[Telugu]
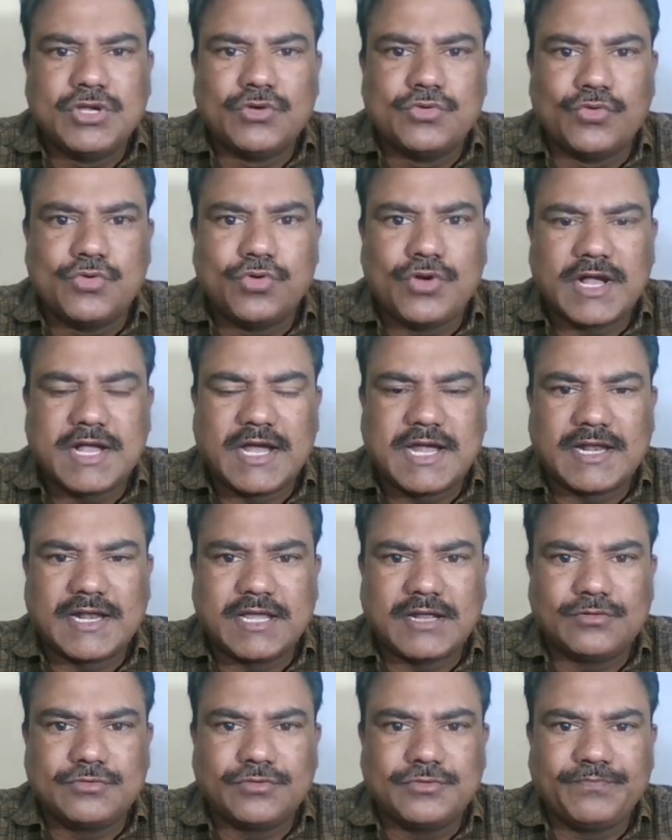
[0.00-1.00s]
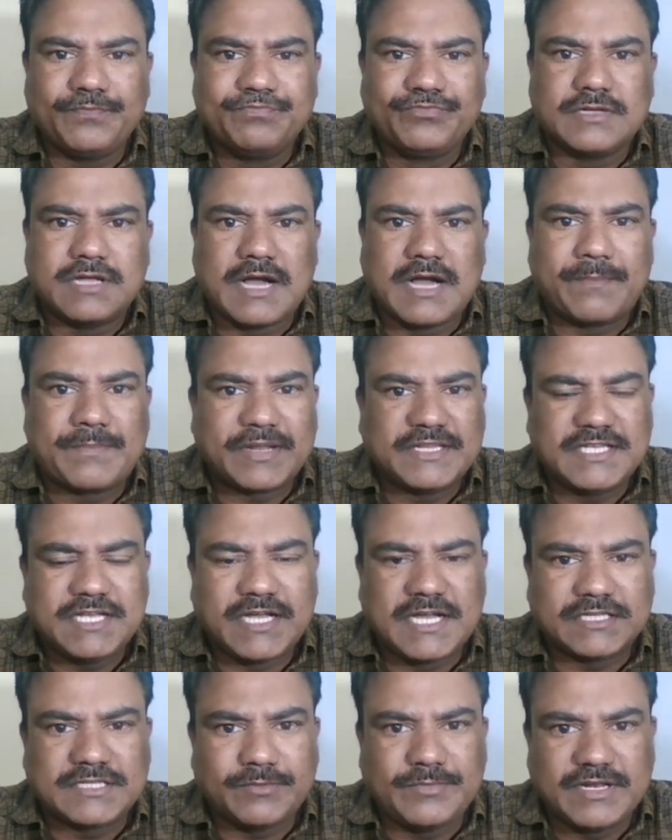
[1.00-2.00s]
ఊహాగానాలు
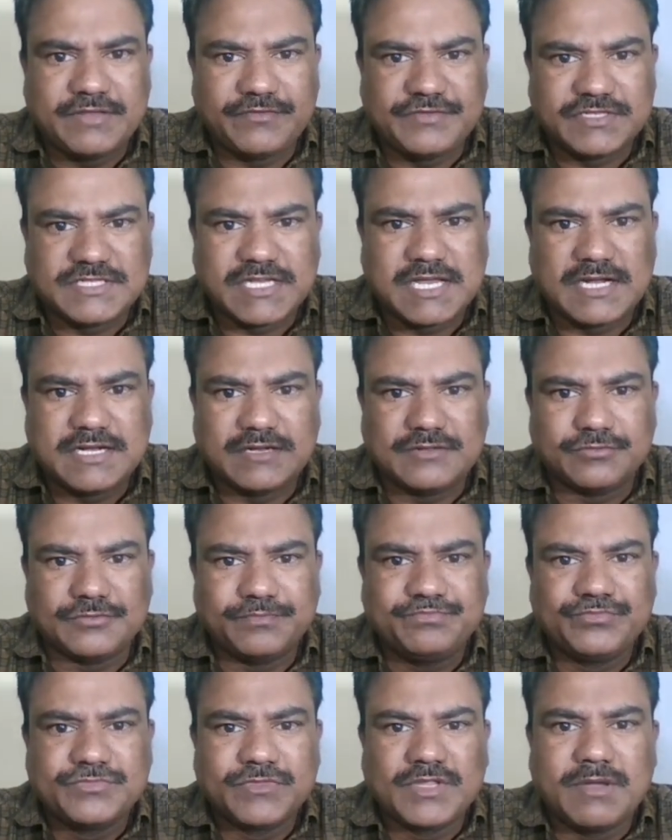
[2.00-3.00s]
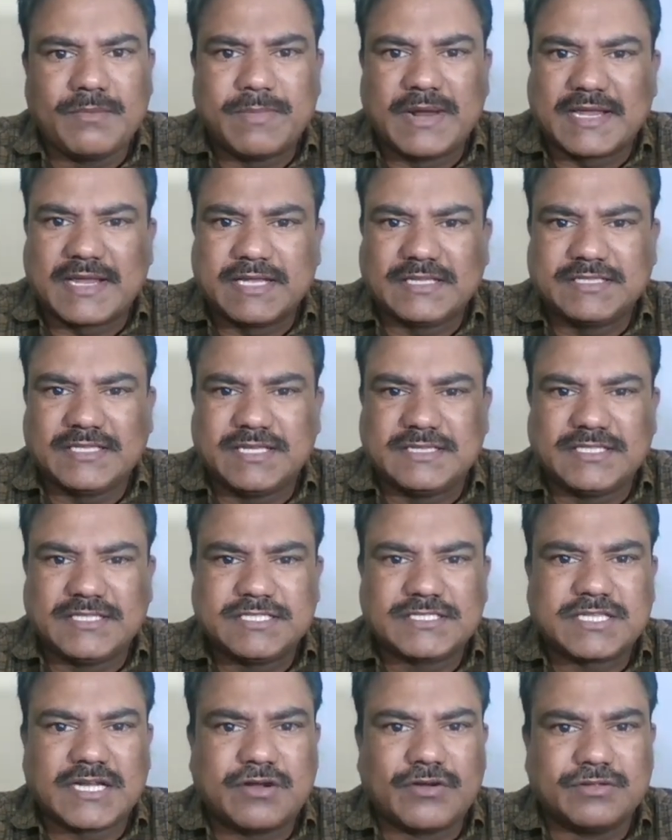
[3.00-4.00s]
అప్రతిఘాతమైన విషయాలను మనకైతే
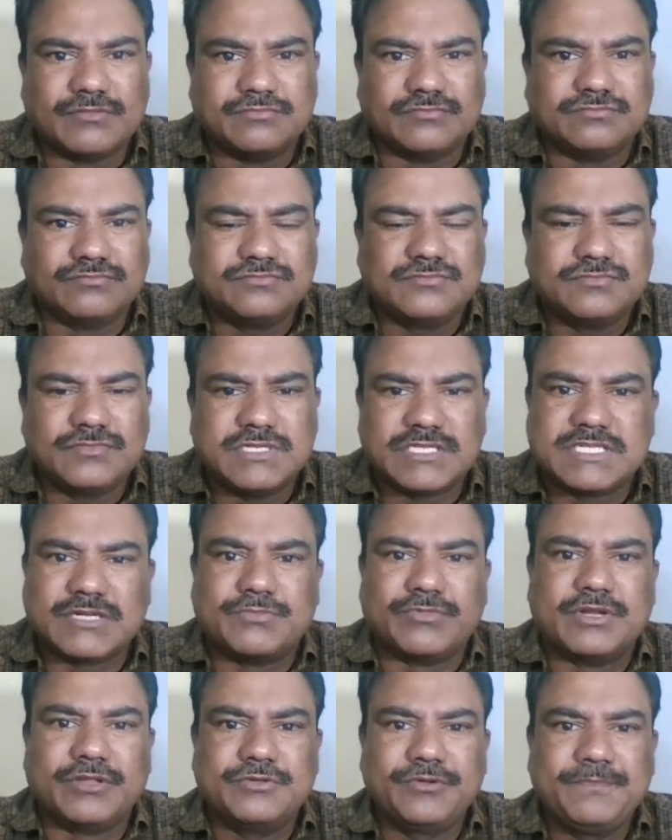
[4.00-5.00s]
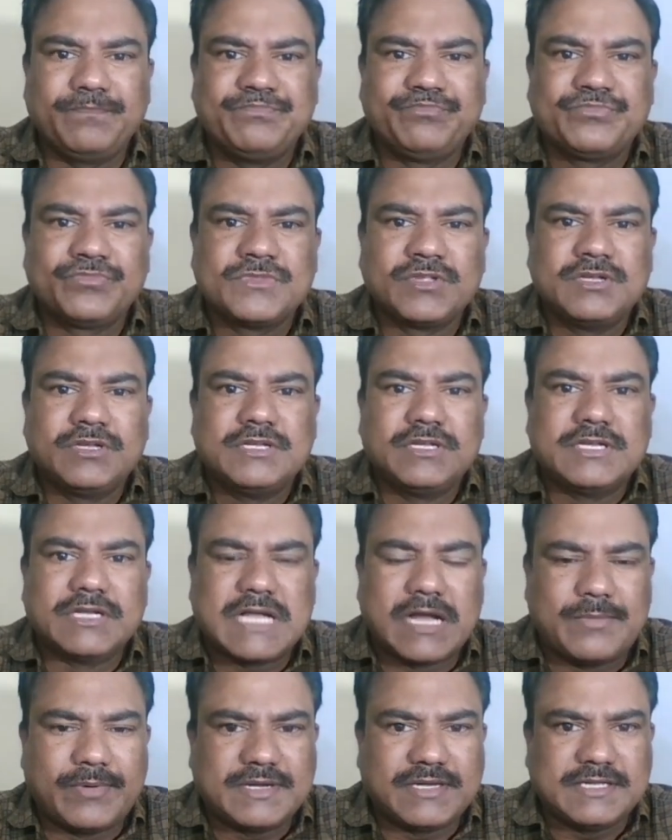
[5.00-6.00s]
తీసుకురావడం ఇష్టం ఉండదు
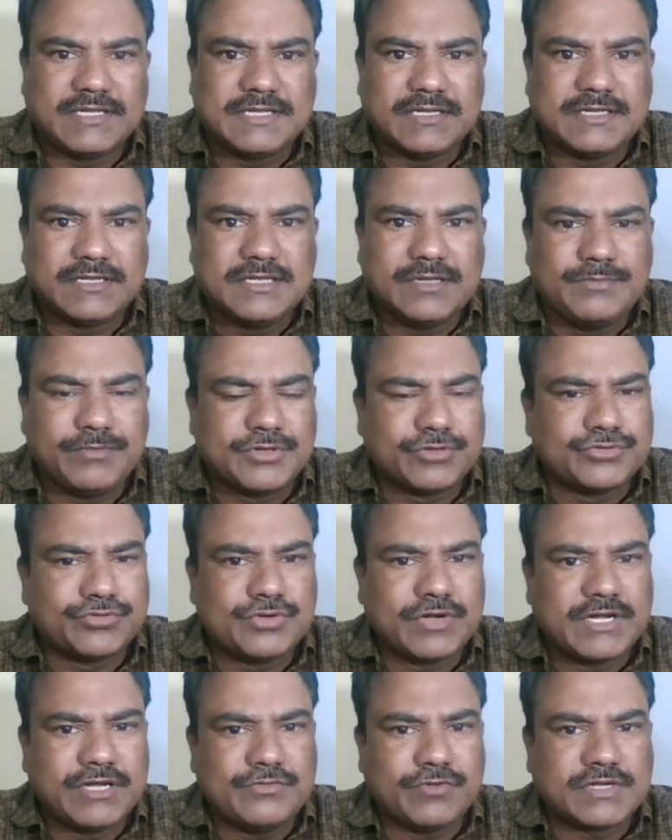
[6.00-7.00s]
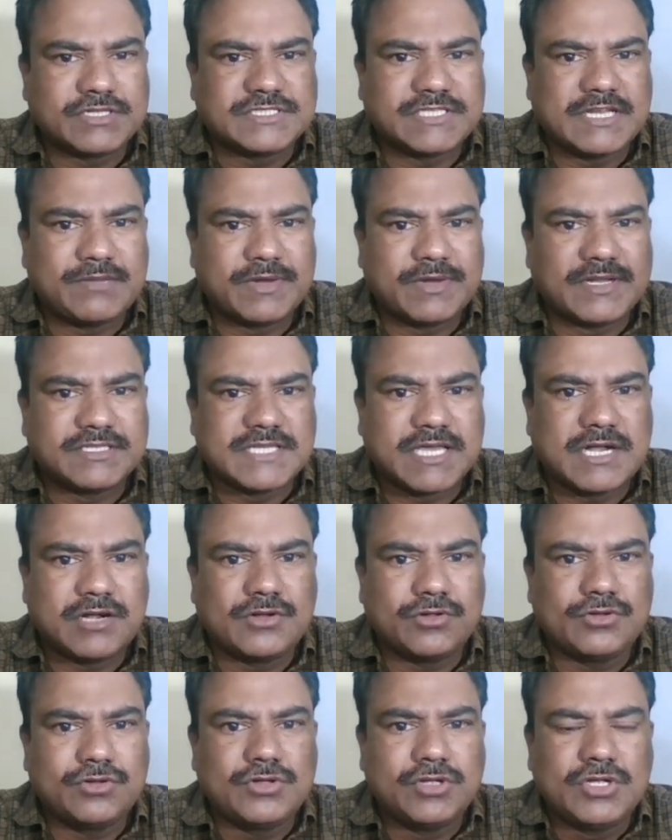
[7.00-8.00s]
కాబట్టి మీరు చూడండి ఒకసారి మన
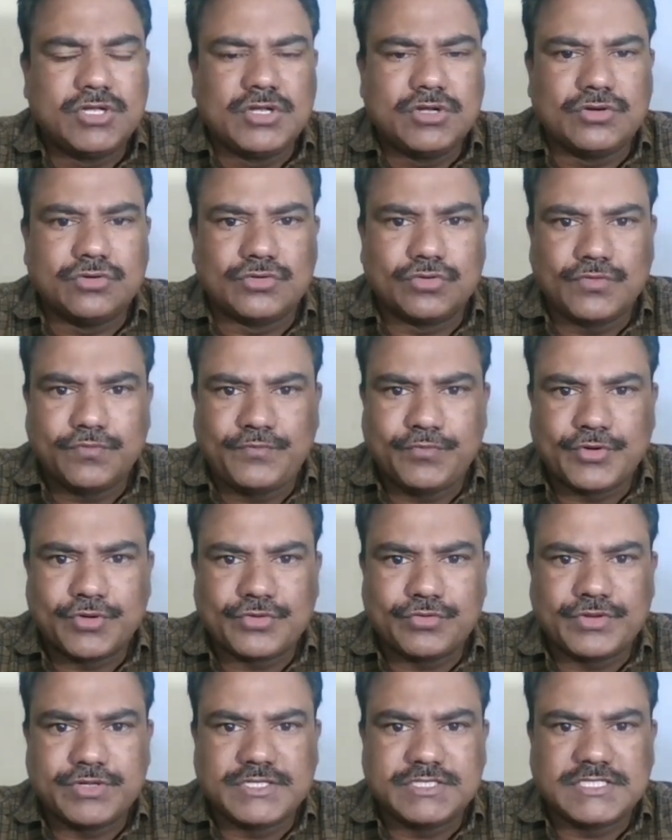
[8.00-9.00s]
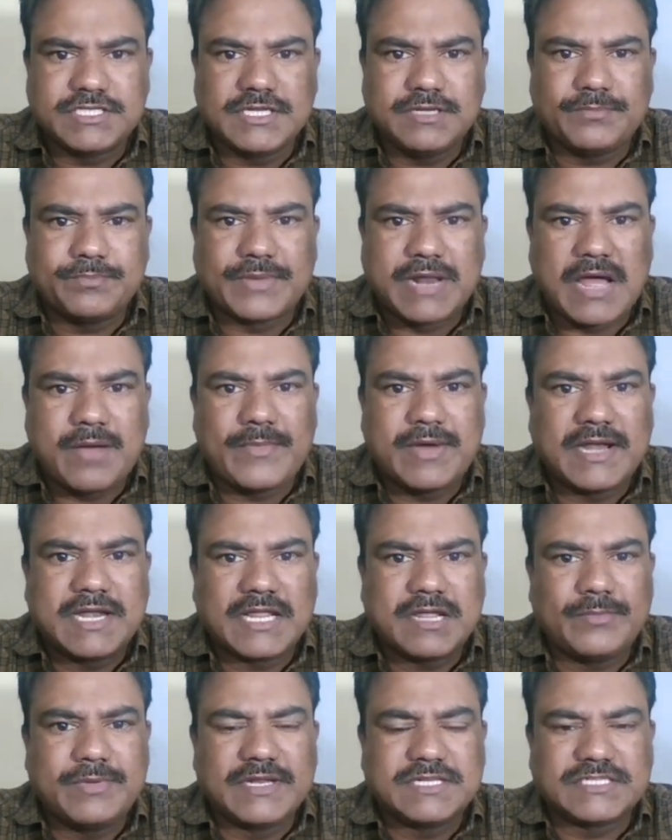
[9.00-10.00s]
ఛానల్లో గ్రూప్ ఫోర్ గురించి
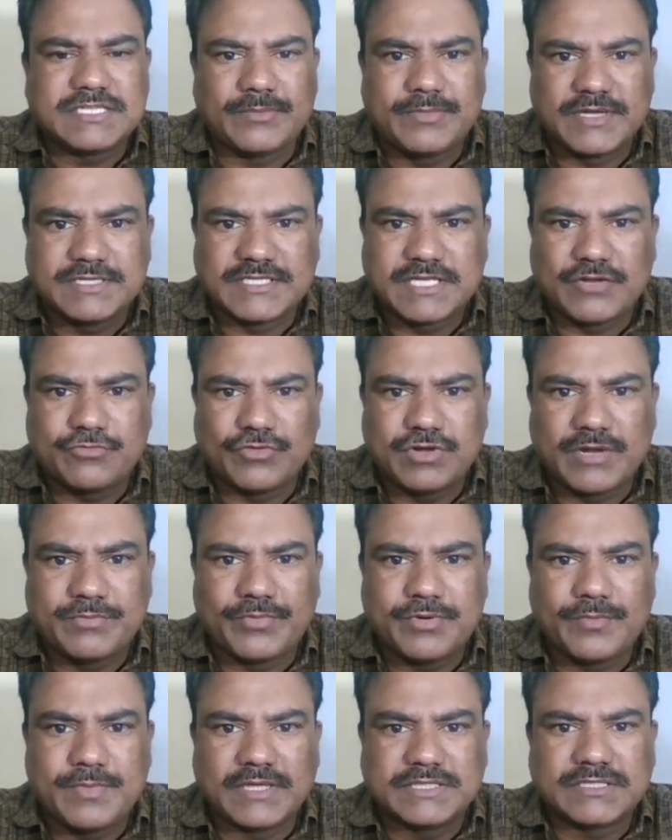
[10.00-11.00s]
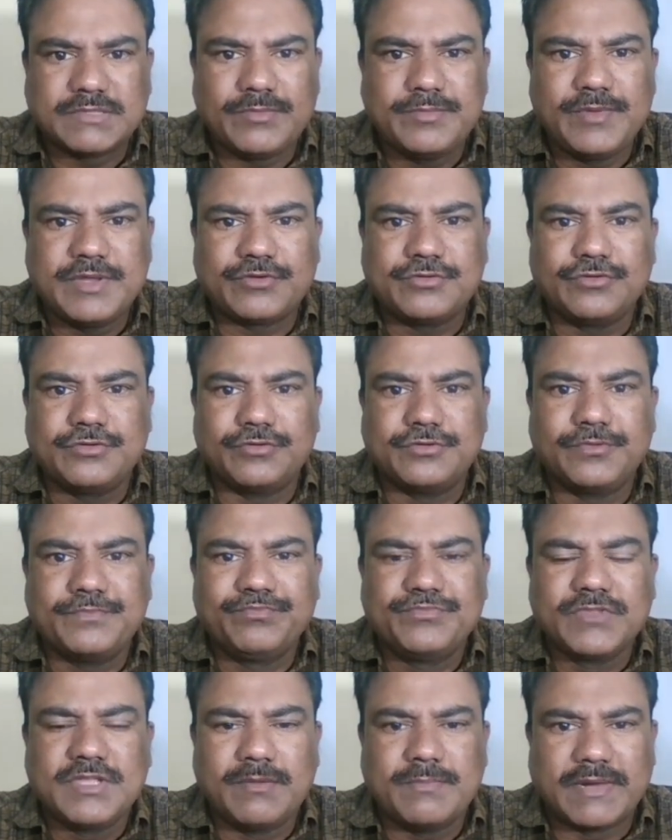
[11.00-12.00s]
ప్రామాణికమైన సమాచారం ఉన్నప్పుడు మాత్రమే మీకు
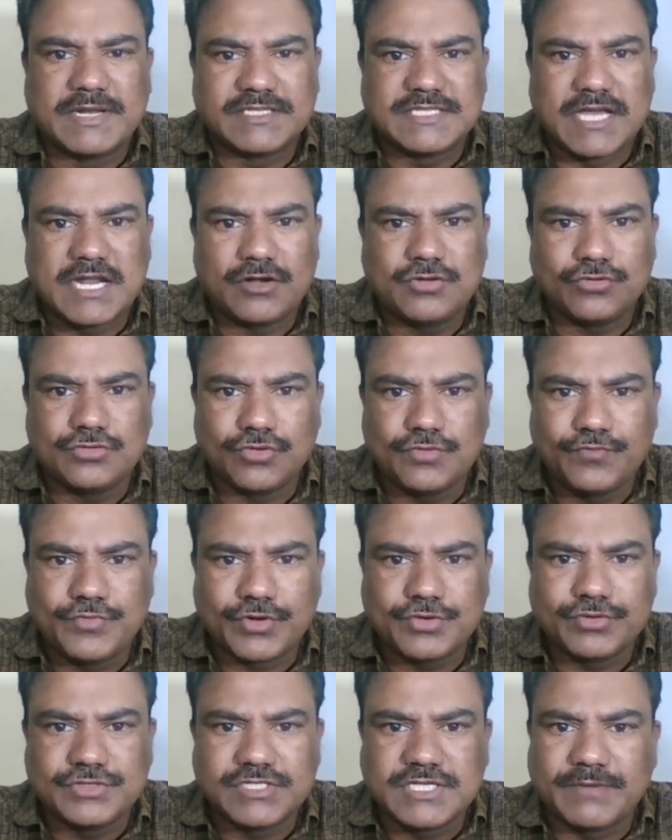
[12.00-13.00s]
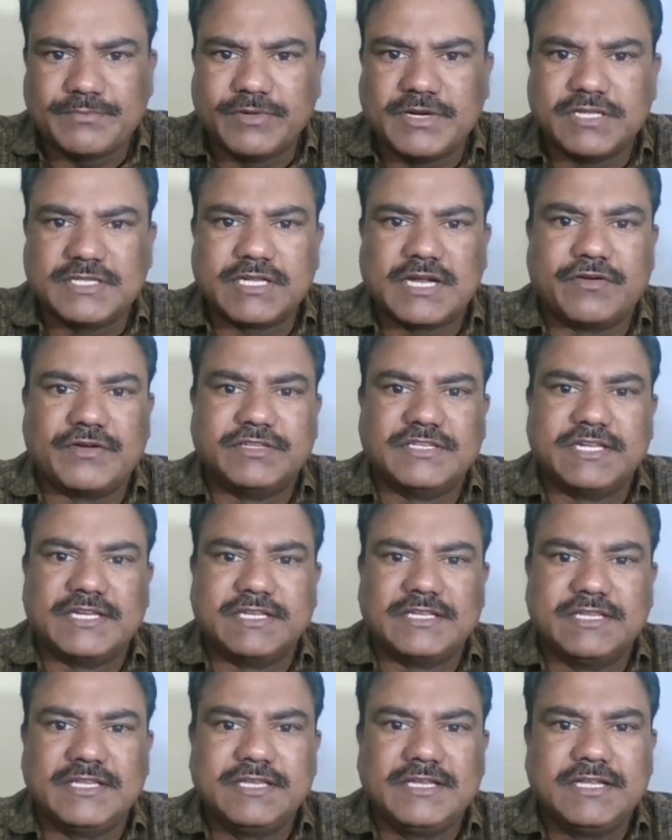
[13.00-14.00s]
మన ఛానల్లో గ్రూప్ ఫోర్ గురించి అప్డేట్ అయితే రావడం
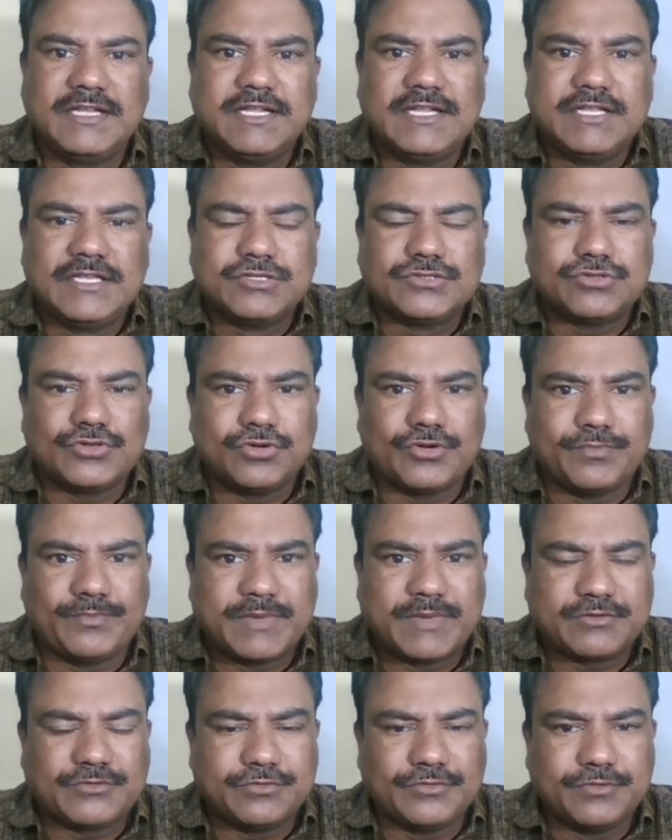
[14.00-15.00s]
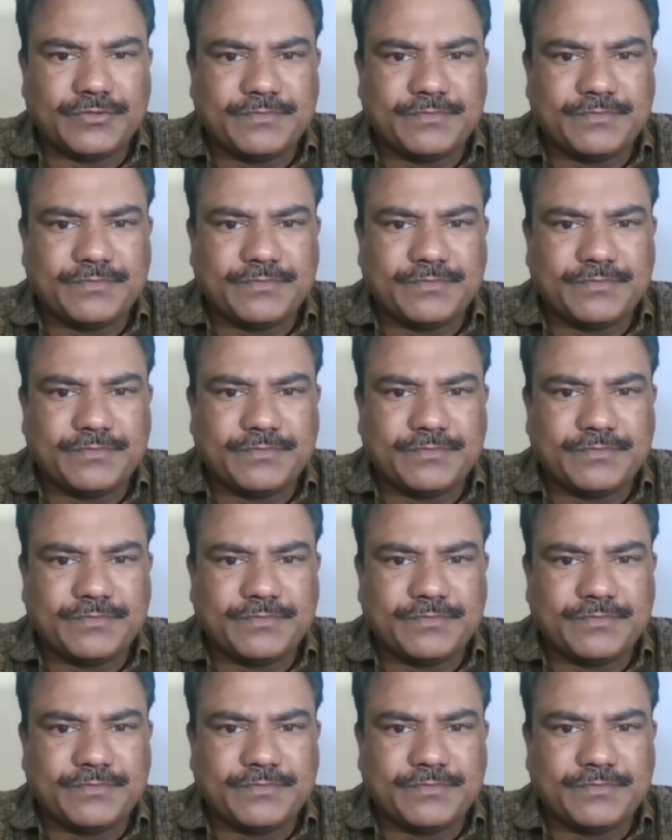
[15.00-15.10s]
జరిగింది సో మనకు